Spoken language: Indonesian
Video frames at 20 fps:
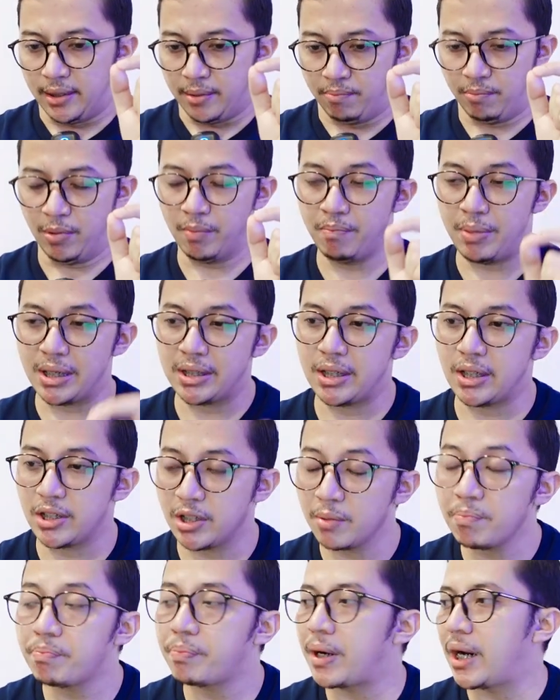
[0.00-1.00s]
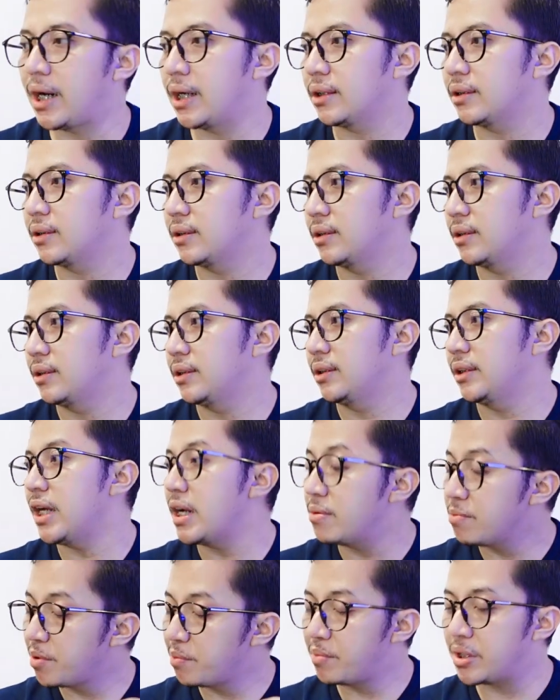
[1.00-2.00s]
membaca cepat
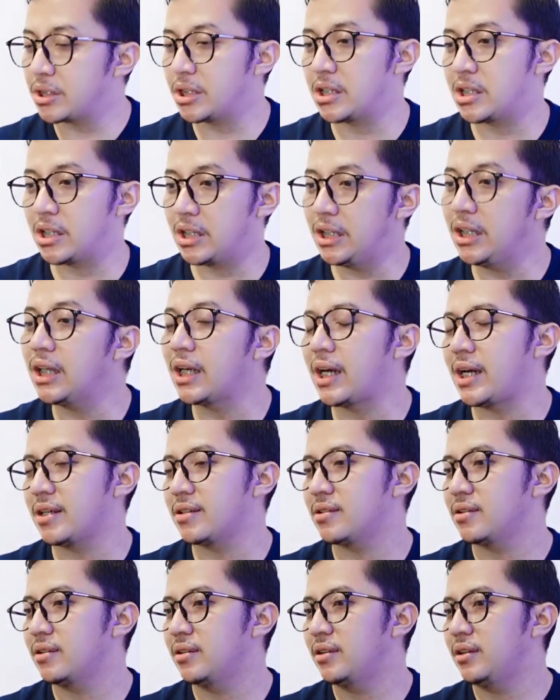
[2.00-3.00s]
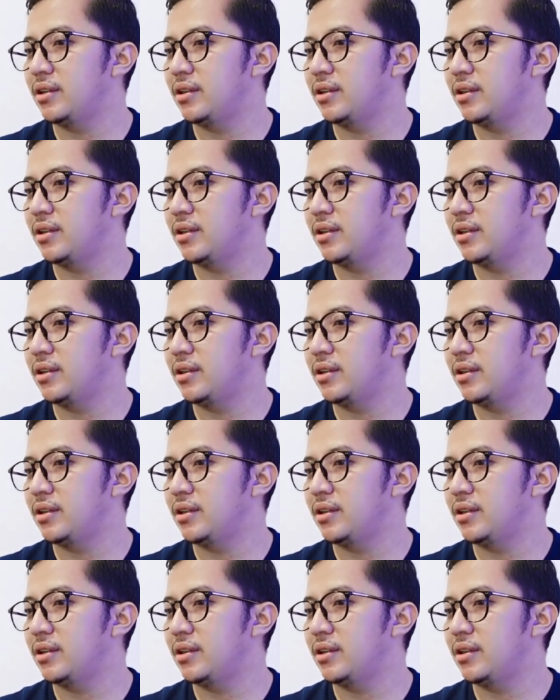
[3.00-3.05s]
dan membaca sekilas